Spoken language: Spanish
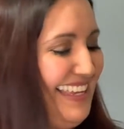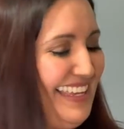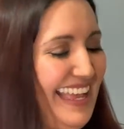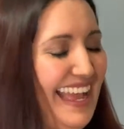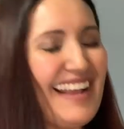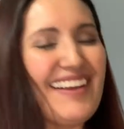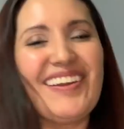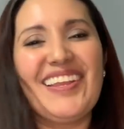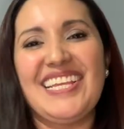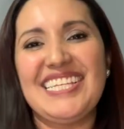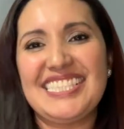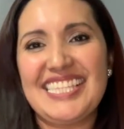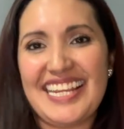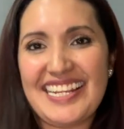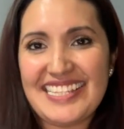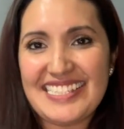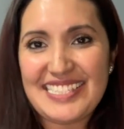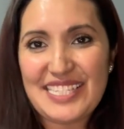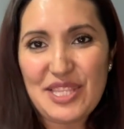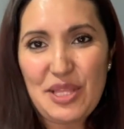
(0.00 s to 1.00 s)
Aunque ya es
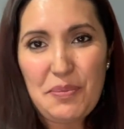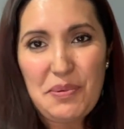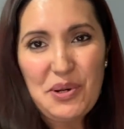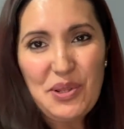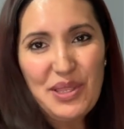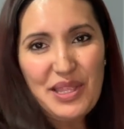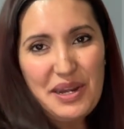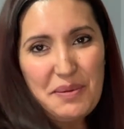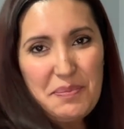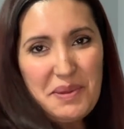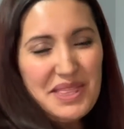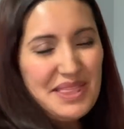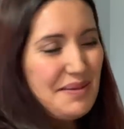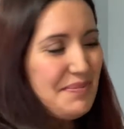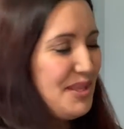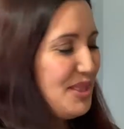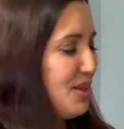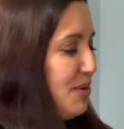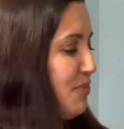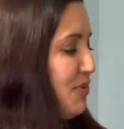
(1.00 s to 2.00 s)
tardecito, pero de repente
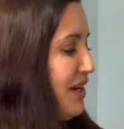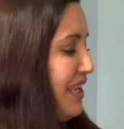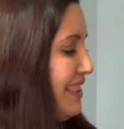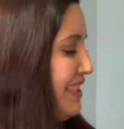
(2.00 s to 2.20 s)
me tomo una